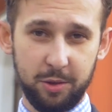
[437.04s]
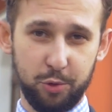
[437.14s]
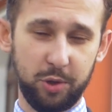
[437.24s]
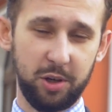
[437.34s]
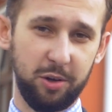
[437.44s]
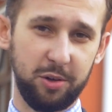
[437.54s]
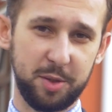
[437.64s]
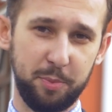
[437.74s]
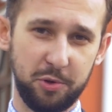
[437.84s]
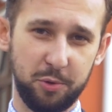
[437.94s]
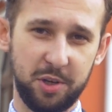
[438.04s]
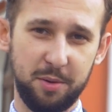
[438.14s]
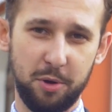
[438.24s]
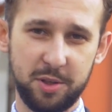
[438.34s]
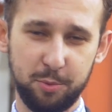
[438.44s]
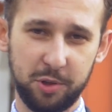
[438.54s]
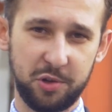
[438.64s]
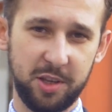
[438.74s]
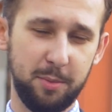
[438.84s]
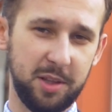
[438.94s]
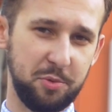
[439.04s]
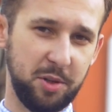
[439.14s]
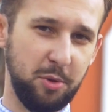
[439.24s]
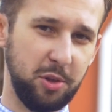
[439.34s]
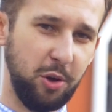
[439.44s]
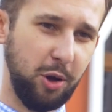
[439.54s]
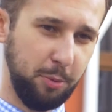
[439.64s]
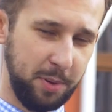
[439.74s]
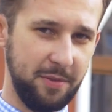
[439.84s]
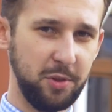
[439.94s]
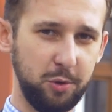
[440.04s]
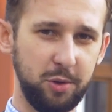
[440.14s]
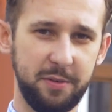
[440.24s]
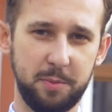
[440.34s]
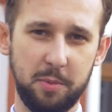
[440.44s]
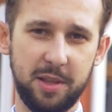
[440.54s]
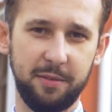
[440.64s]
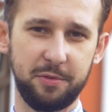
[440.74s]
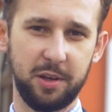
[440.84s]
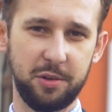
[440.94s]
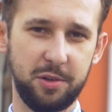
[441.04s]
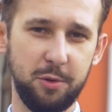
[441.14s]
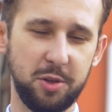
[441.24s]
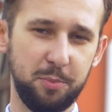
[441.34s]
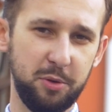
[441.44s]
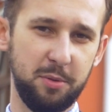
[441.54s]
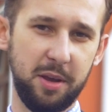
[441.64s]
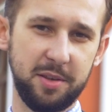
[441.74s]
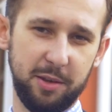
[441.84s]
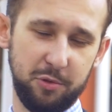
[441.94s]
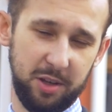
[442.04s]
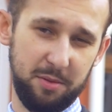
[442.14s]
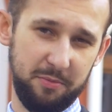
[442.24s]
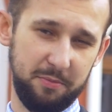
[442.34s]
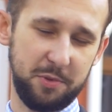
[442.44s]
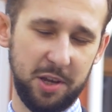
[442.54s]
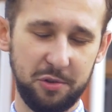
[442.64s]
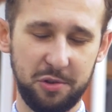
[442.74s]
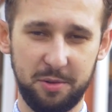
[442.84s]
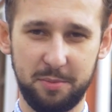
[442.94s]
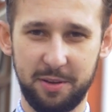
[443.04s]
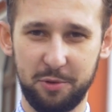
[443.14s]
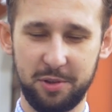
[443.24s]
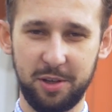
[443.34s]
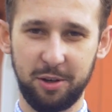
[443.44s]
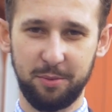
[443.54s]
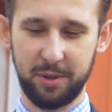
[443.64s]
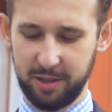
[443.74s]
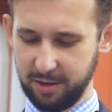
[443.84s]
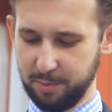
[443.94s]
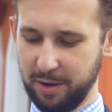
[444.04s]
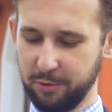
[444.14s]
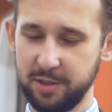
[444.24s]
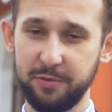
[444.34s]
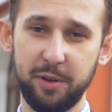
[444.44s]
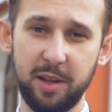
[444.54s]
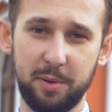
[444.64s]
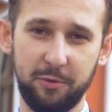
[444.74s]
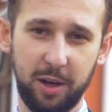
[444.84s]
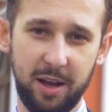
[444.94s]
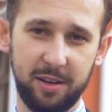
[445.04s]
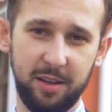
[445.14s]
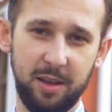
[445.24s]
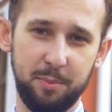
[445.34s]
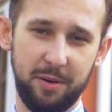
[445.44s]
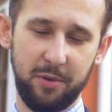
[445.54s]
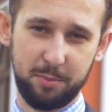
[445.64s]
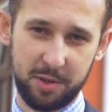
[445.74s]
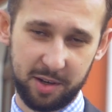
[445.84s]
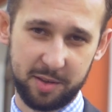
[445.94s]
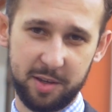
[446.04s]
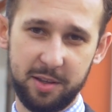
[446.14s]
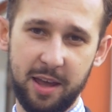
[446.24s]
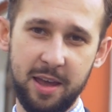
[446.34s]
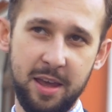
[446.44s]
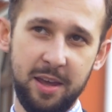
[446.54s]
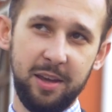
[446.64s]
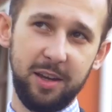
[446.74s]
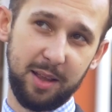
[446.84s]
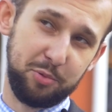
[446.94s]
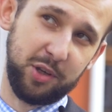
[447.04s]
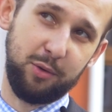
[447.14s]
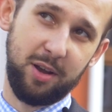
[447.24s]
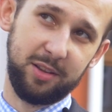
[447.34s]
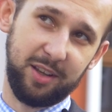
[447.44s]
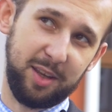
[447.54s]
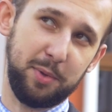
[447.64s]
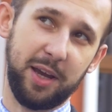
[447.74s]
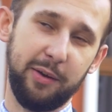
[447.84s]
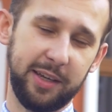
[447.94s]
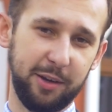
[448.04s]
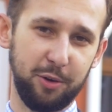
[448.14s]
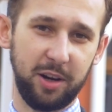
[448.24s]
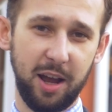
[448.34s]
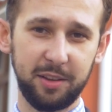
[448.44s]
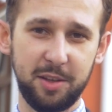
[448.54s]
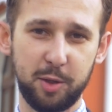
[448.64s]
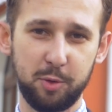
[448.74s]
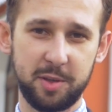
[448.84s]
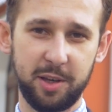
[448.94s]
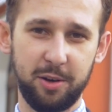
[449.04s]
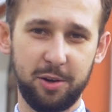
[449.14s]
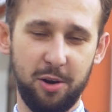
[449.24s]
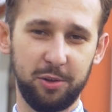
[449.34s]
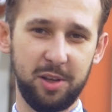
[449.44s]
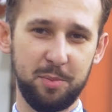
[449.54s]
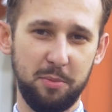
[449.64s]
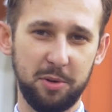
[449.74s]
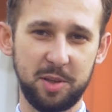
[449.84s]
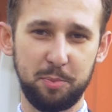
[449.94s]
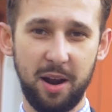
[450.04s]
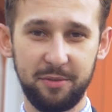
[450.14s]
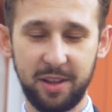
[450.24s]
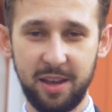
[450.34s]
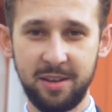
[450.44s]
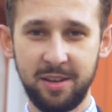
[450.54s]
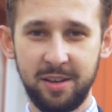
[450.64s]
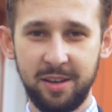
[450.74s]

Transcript: Drugi rok rozpoczął się mocnym uderzeniem i te przedmioty okołoprawne, o których wspominałem wcześniej, ustąpiły miejsce już takim cięższym zawodnikom, tak jak prawo cywilne, prawo karne, prawo administracyjne i na przykład taki Michałek jak organy, instytucje ochrony i pomocy prawnej,